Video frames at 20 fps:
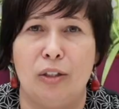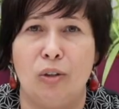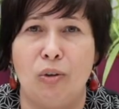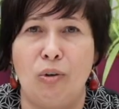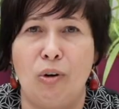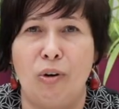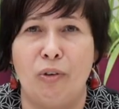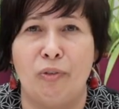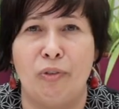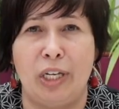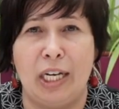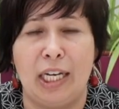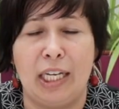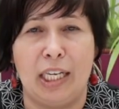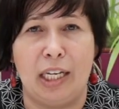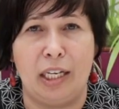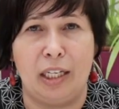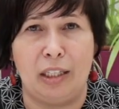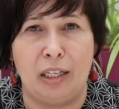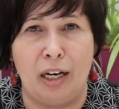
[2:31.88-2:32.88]
но
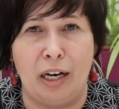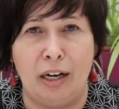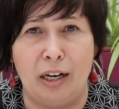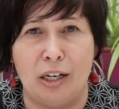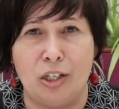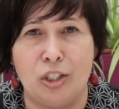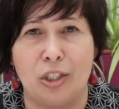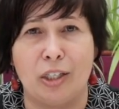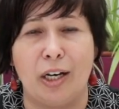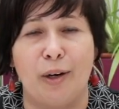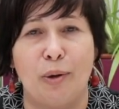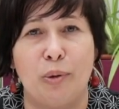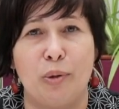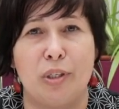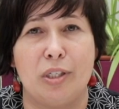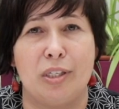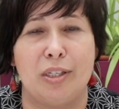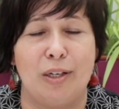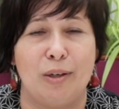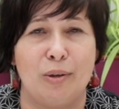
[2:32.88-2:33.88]
вряд ли это окажет
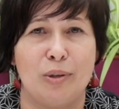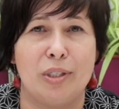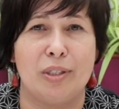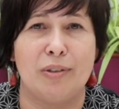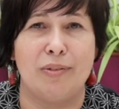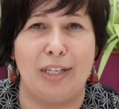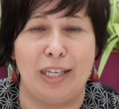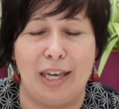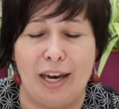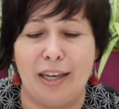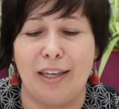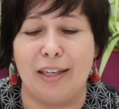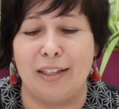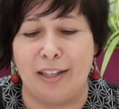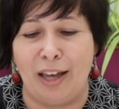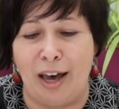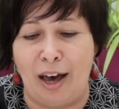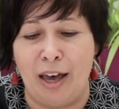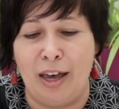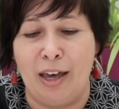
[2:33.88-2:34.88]
какое-то серьезное влияние
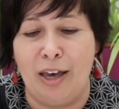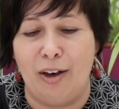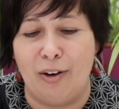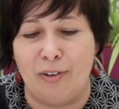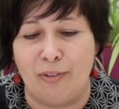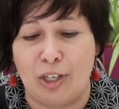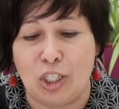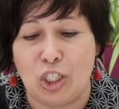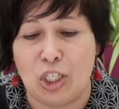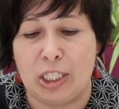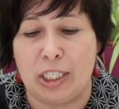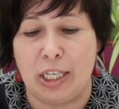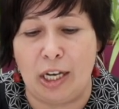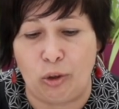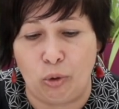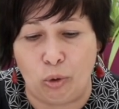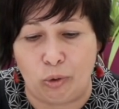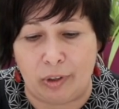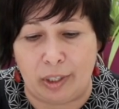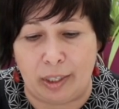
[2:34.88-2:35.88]
на ваше
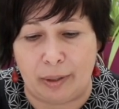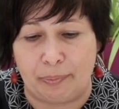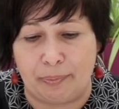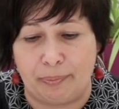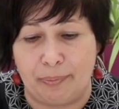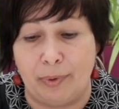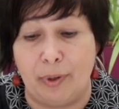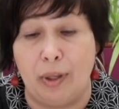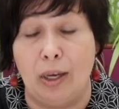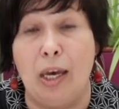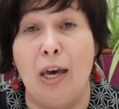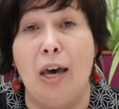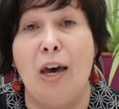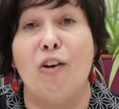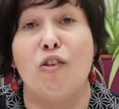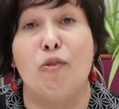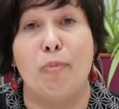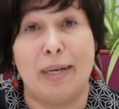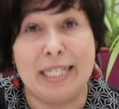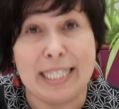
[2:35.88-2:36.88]
здоровье.
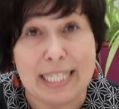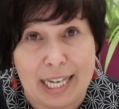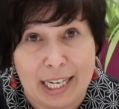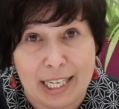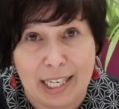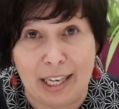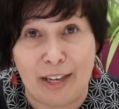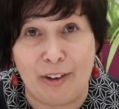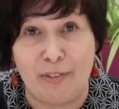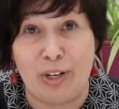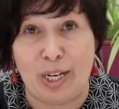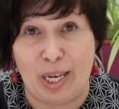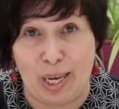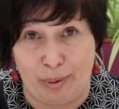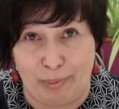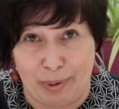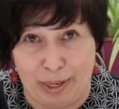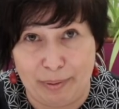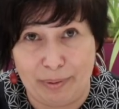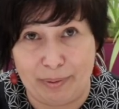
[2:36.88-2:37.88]
В последнее
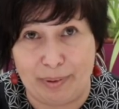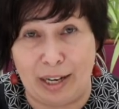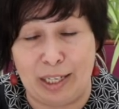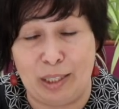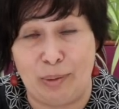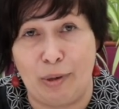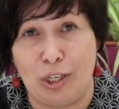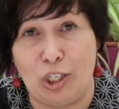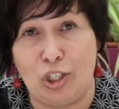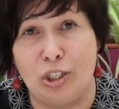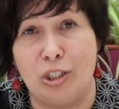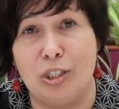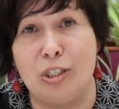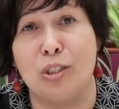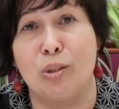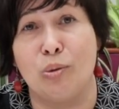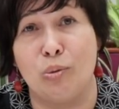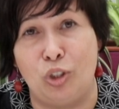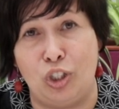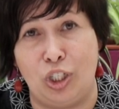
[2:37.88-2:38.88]
время отмечены
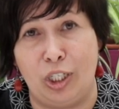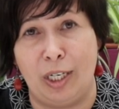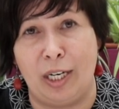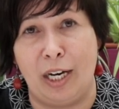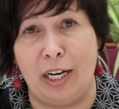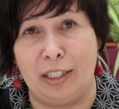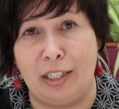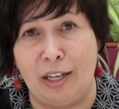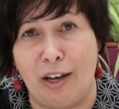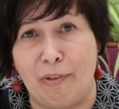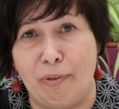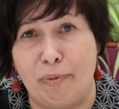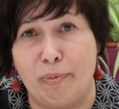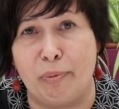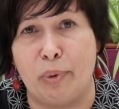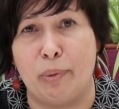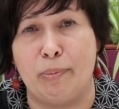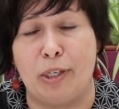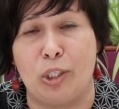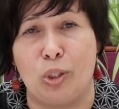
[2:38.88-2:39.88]
случаи, когда в
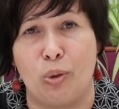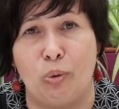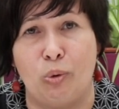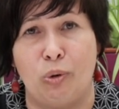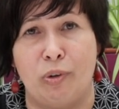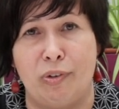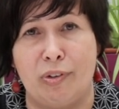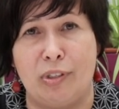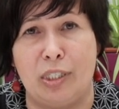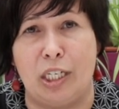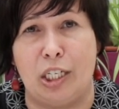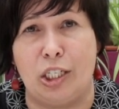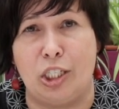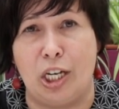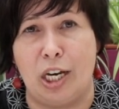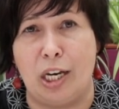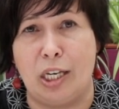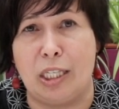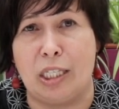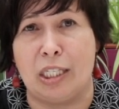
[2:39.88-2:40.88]
Подмосковье
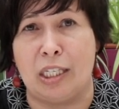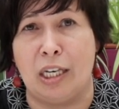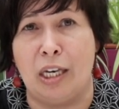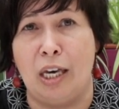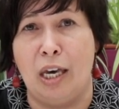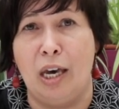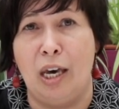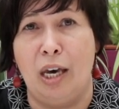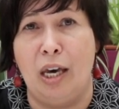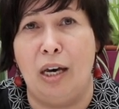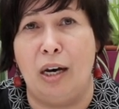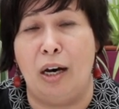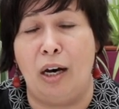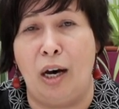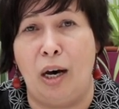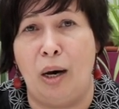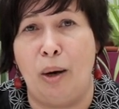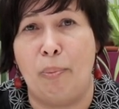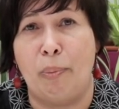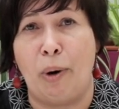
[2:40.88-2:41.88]
встречается
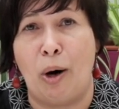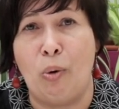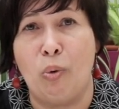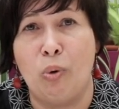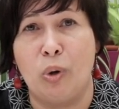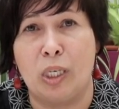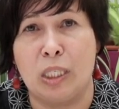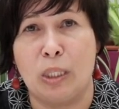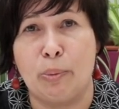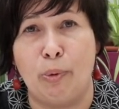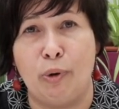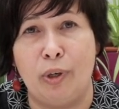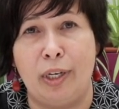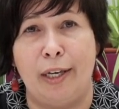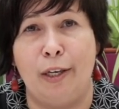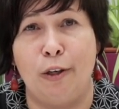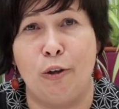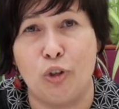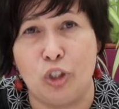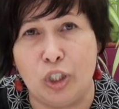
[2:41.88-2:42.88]
паук из
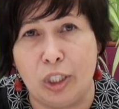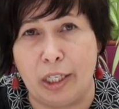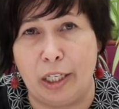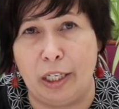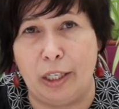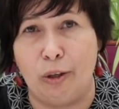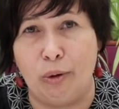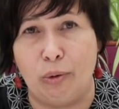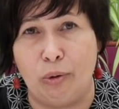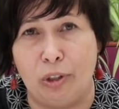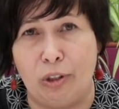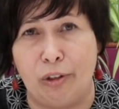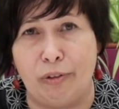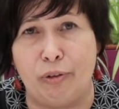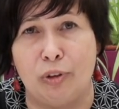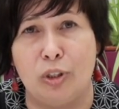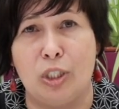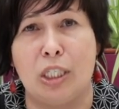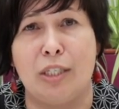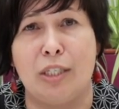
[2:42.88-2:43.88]
более южных регионов, он